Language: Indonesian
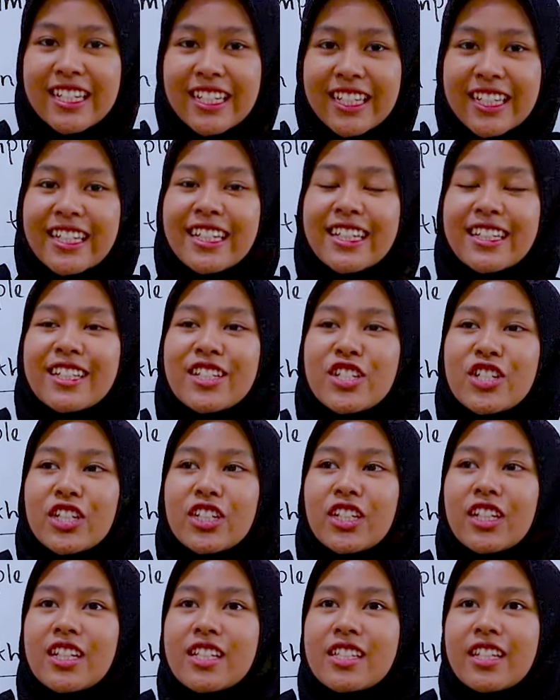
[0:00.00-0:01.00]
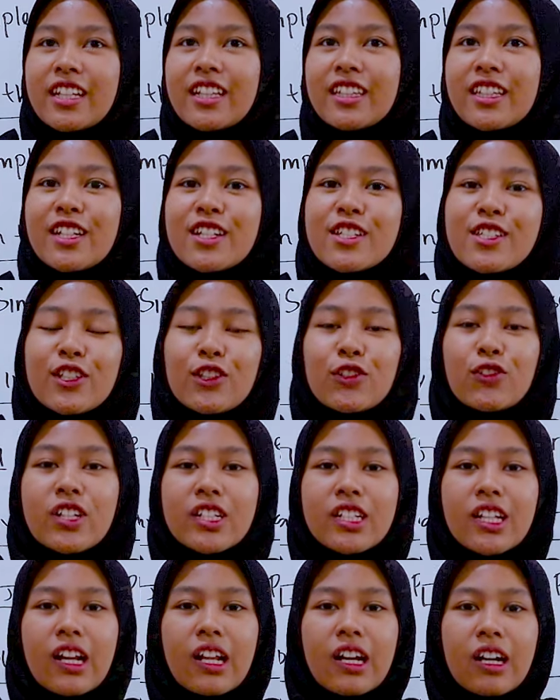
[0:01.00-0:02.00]
Jadi, conditional sentence itu
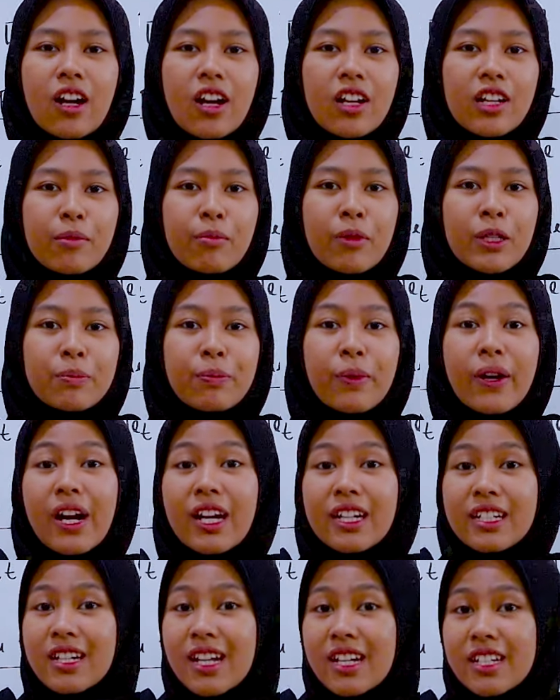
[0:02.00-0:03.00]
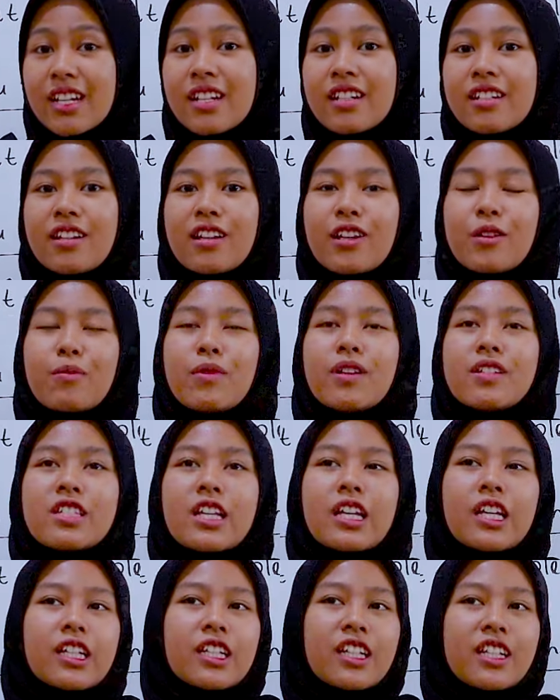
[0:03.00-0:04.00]
adalah kalimat pengandaian dalam
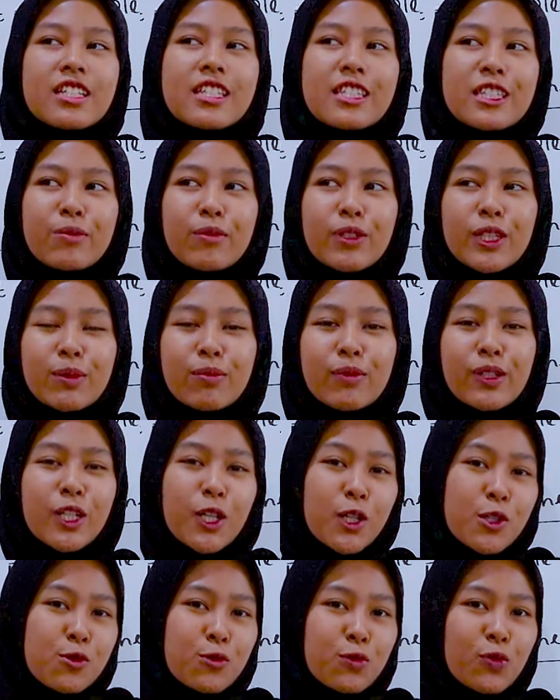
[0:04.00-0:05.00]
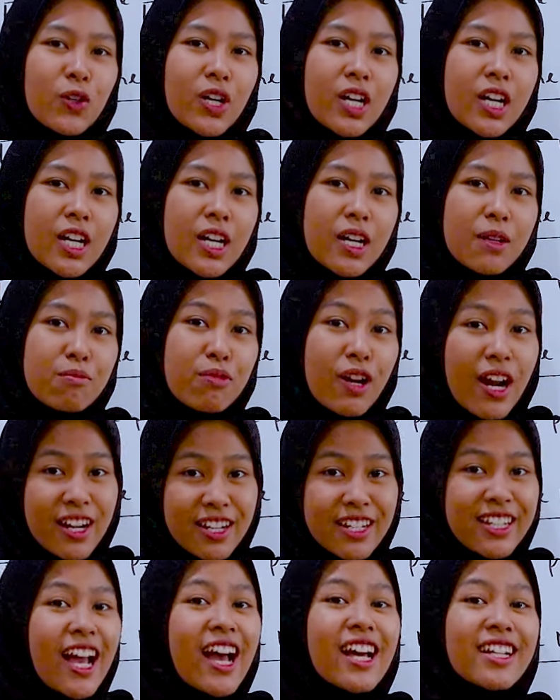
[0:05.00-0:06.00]
bahasa Inggris. Teman-teman yang suka
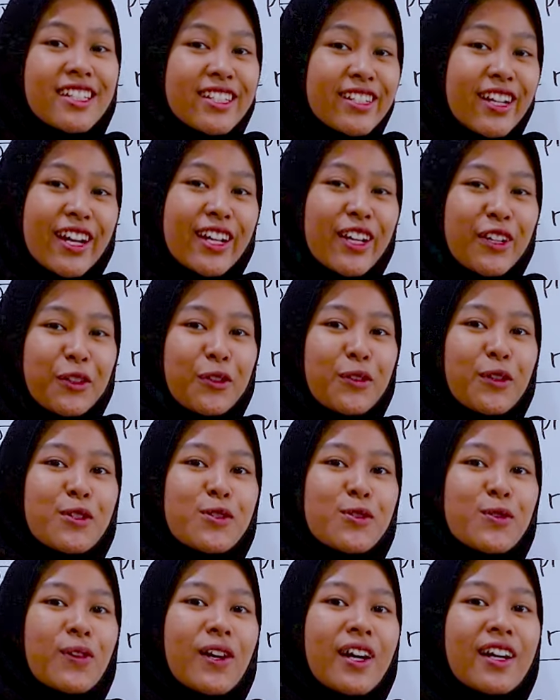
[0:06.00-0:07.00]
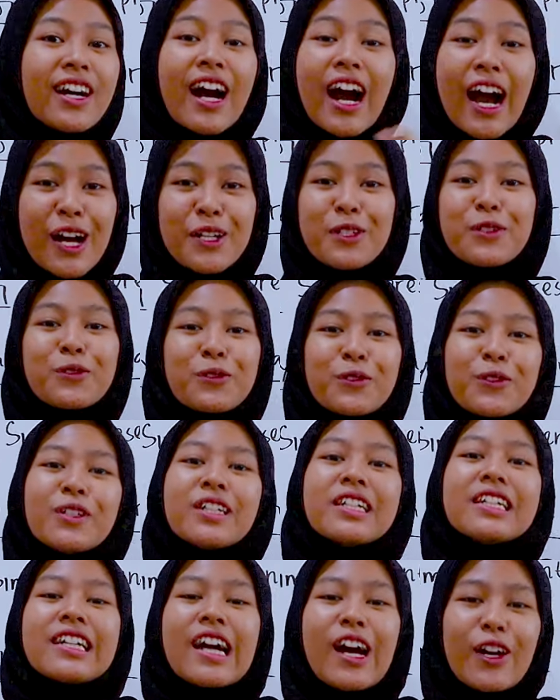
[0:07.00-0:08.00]
berandai-andai atau yang suka
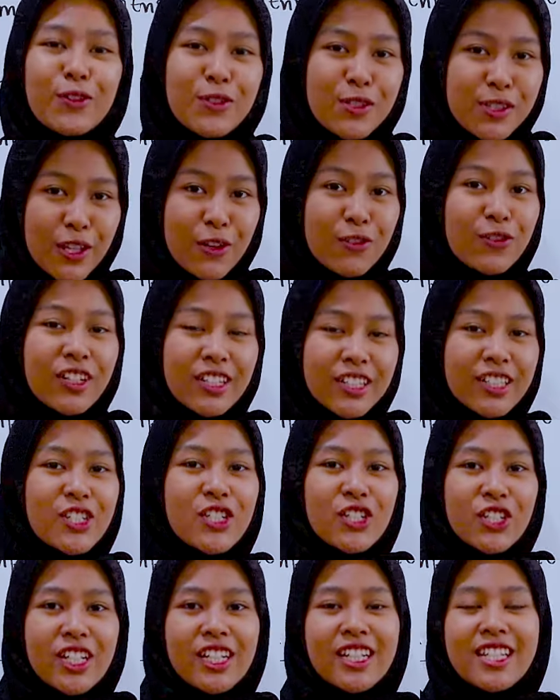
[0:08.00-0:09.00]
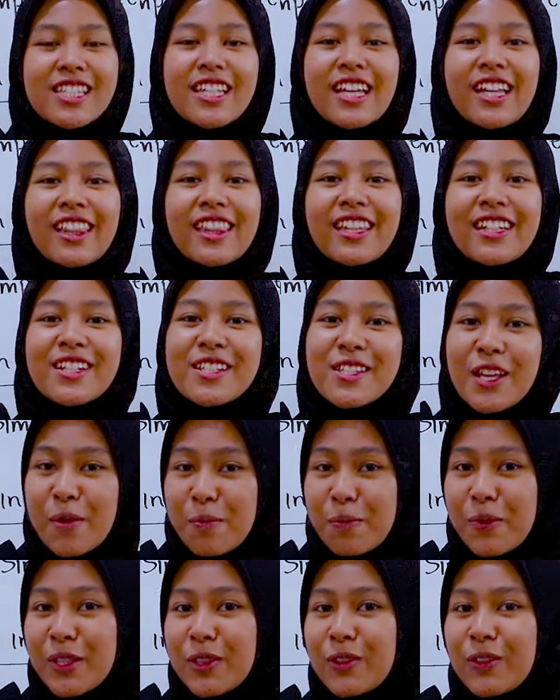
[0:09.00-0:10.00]
ngehalu harus tahu conditional sentence.
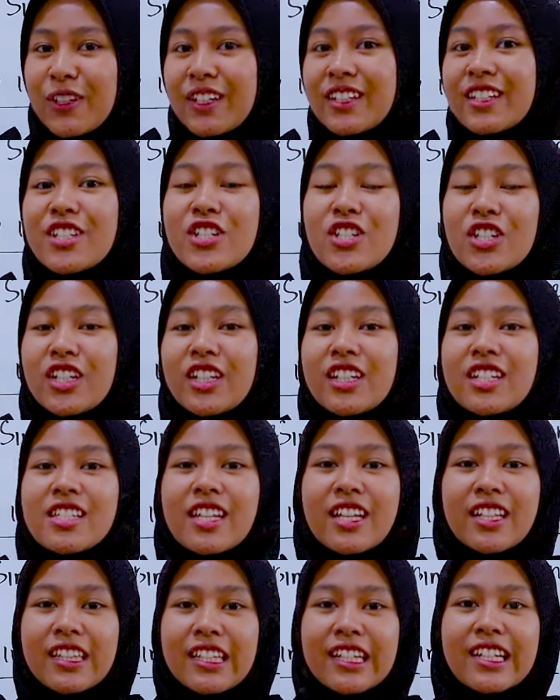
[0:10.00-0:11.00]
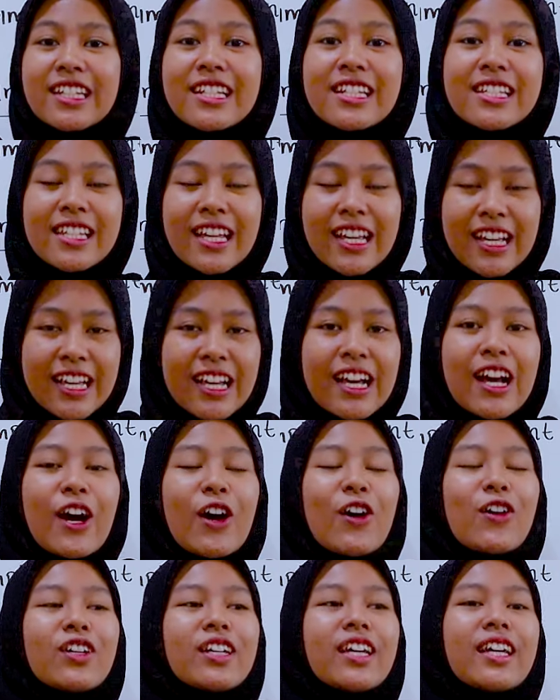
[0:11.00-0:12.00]
Apa itu conditional sentence?
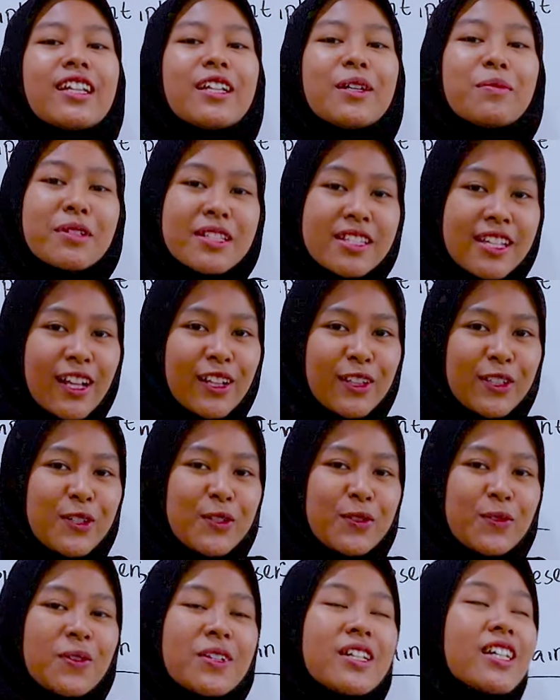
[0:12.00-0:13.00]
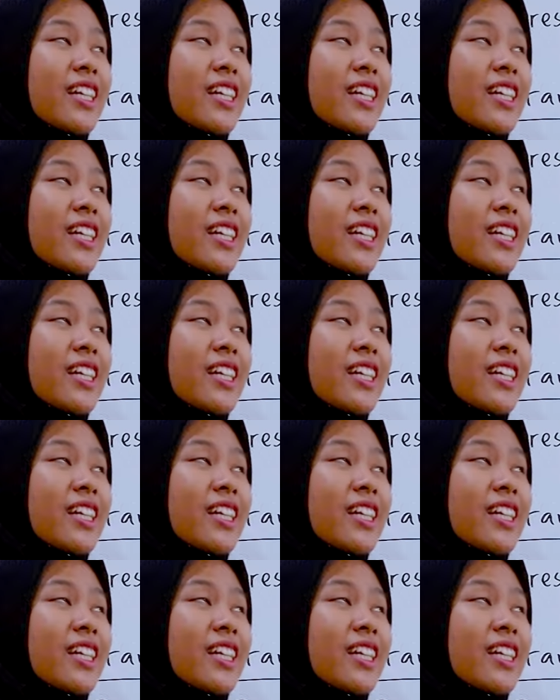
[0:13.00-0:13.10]
Oke, okay, let me tell you.